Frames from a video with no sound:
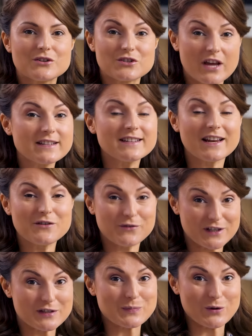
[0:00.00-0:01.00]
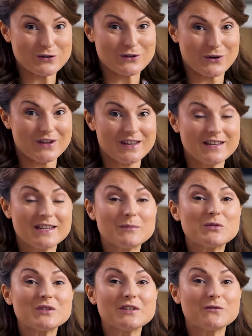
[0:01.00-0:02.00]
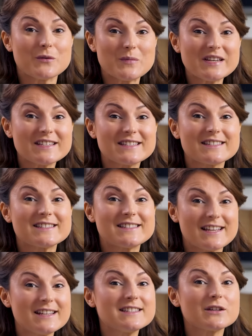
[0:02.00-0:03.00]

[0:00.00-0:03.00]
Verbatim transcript: Starte deine Fritzbox neu, indem du sie für mindestens 10